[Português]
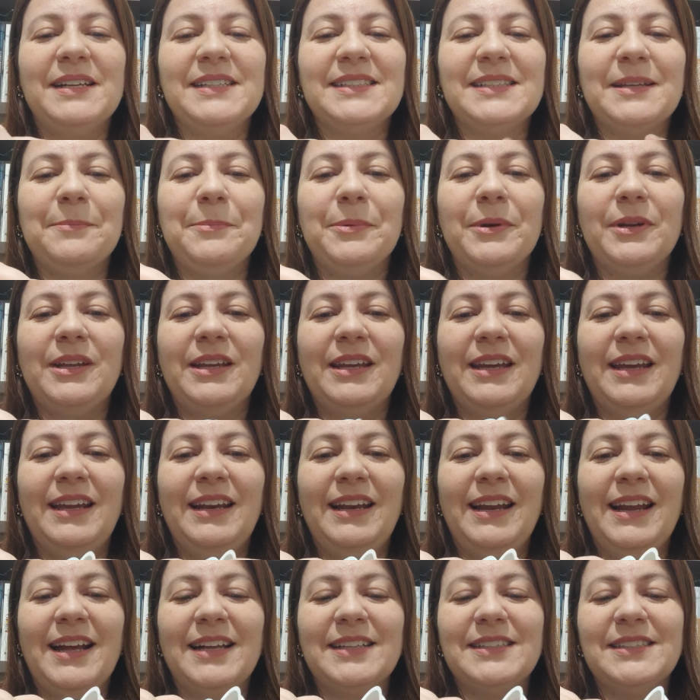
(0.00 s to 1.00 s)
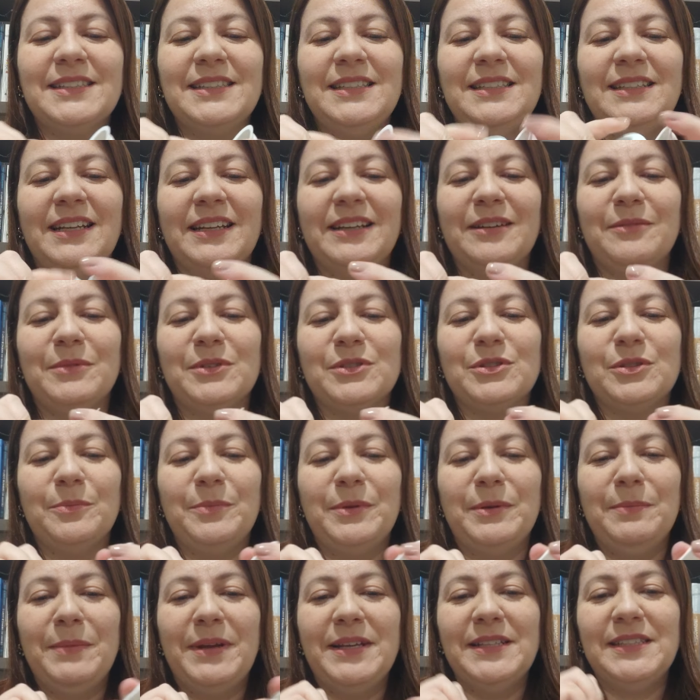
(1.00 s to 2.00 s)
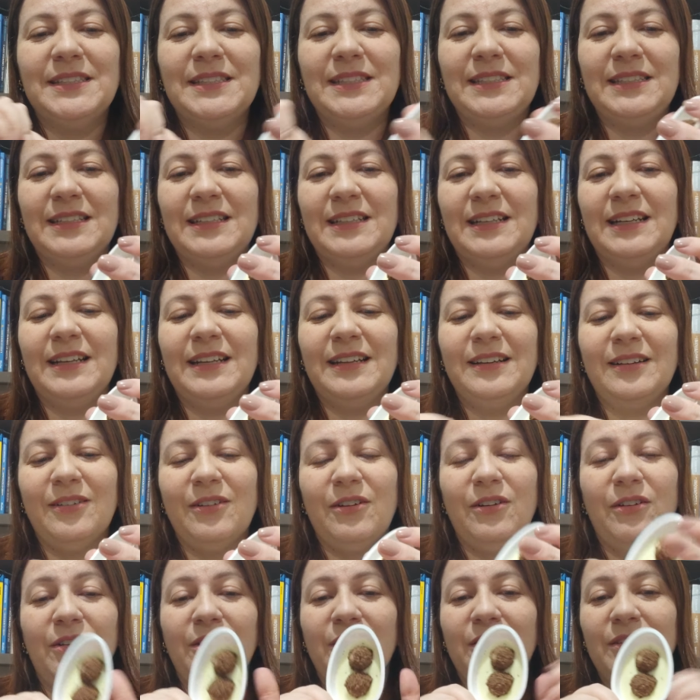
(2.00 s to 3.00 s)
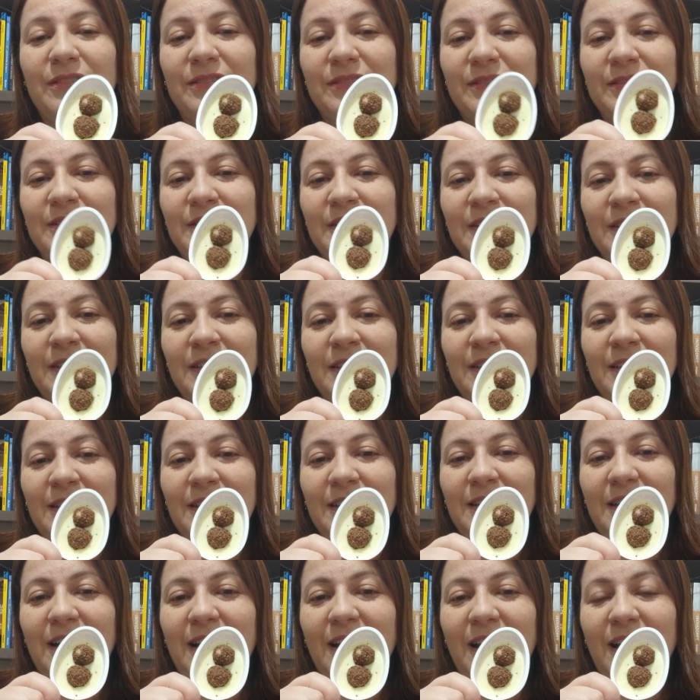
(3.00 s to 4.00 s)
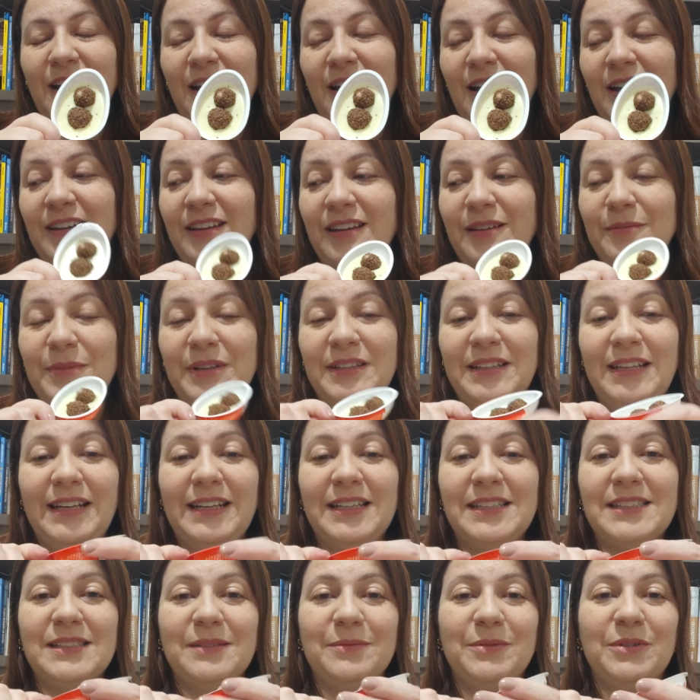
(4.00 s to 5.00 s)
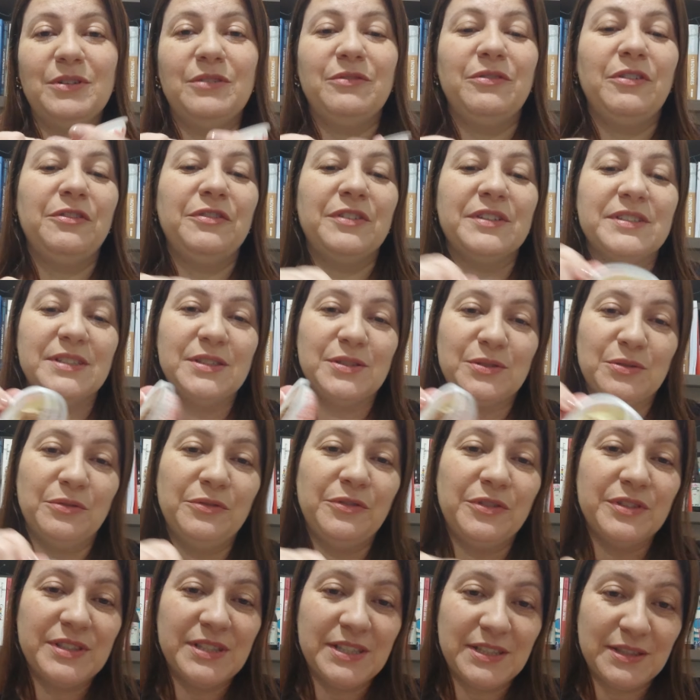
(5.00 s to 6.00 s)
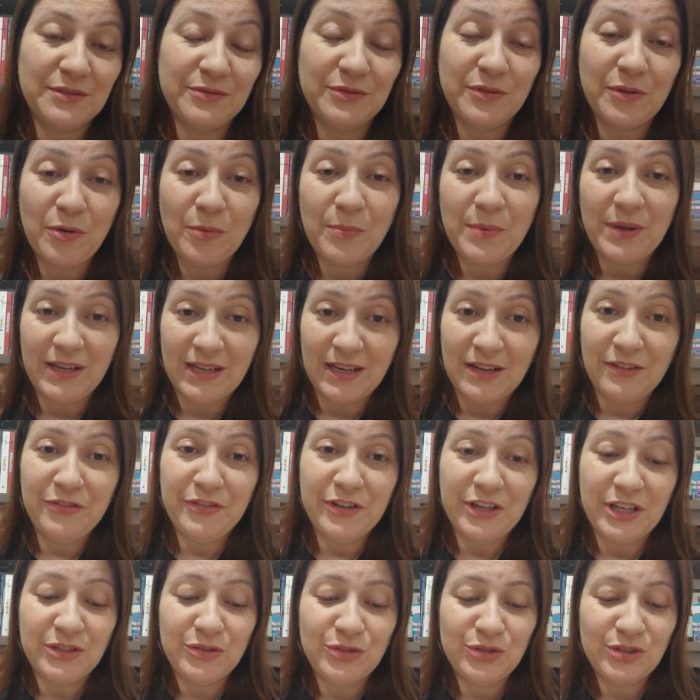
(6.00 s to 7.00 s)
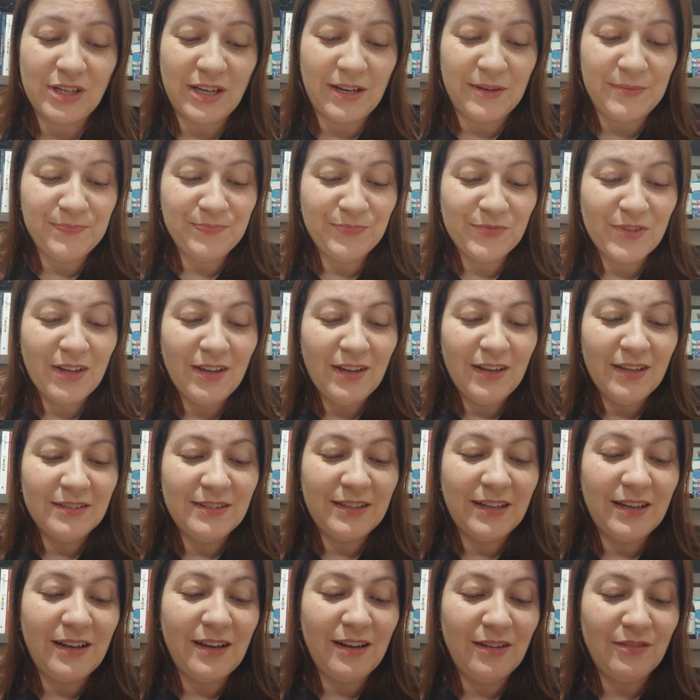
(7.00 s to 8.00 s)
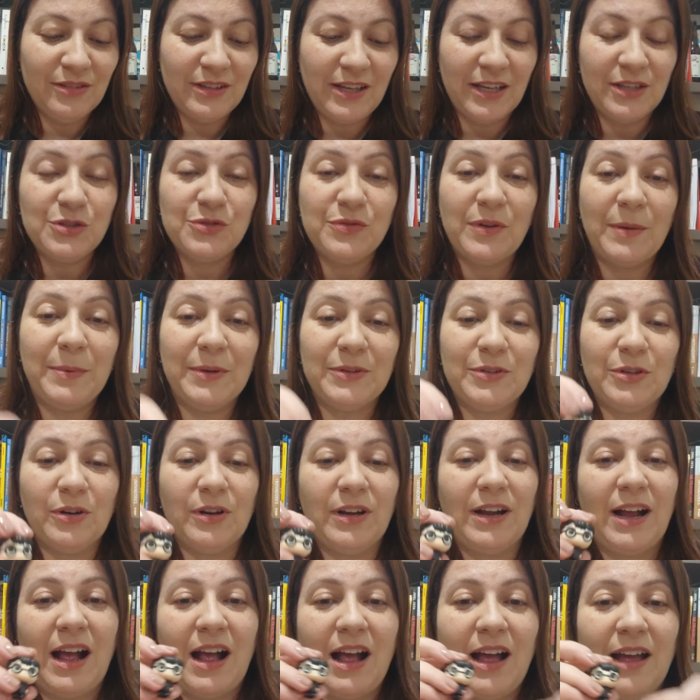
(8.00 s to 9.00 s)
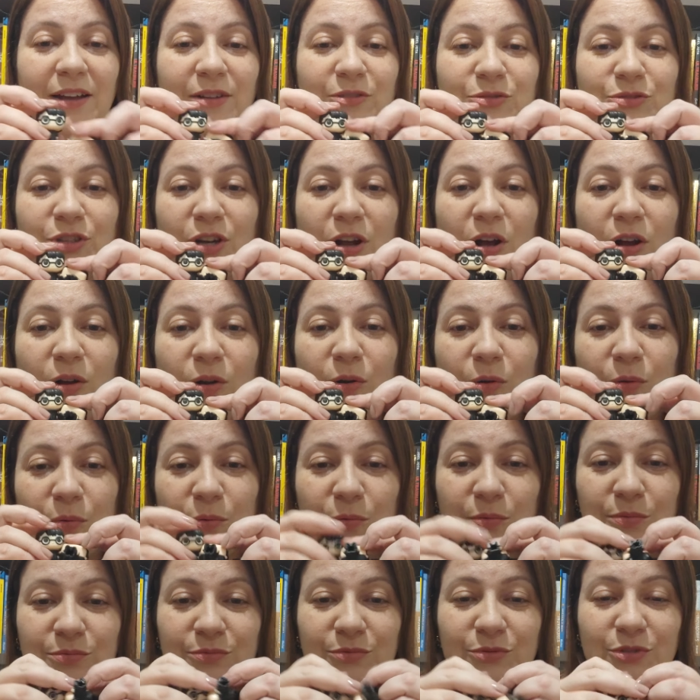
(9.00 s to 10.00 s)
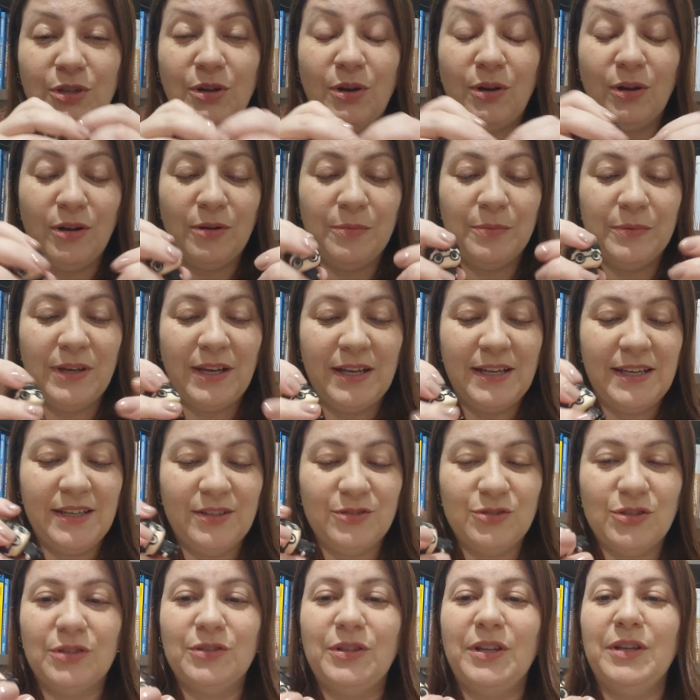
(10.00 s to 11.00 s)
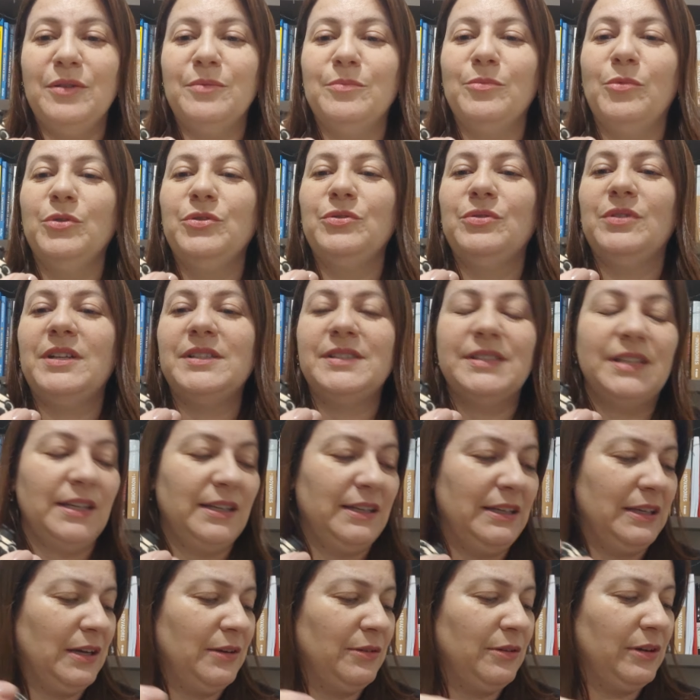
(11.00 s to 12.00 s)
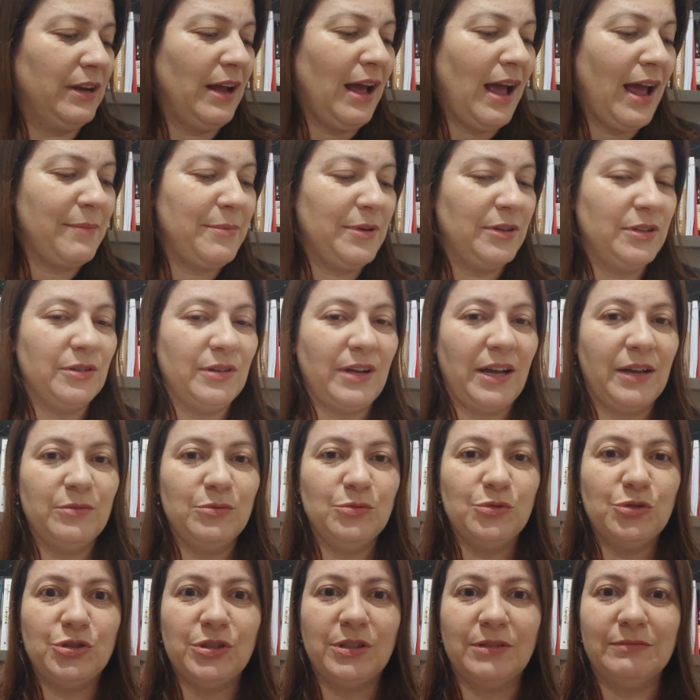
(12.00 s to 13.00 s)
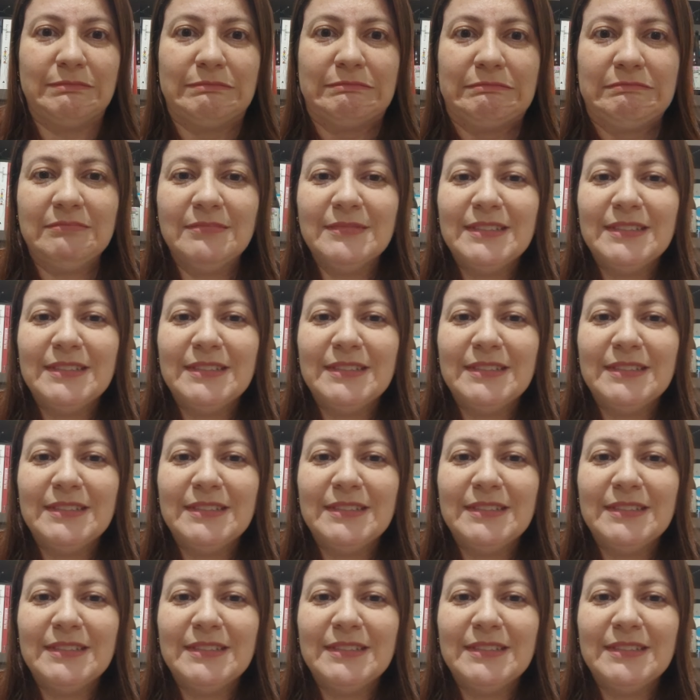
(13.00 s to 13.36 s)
Mas é porque ele é assim, né? Que é uma sobremesinha, né? Ó, Ai, uma delícia, mas não vou fazer isso com vocês, não vou comer aqui na frente, né? Então, quem tiver pra trocar, eu troco. Troco, porque eu já tenho muito desse aqui agora. Ai, meu Deus, caiu no chão.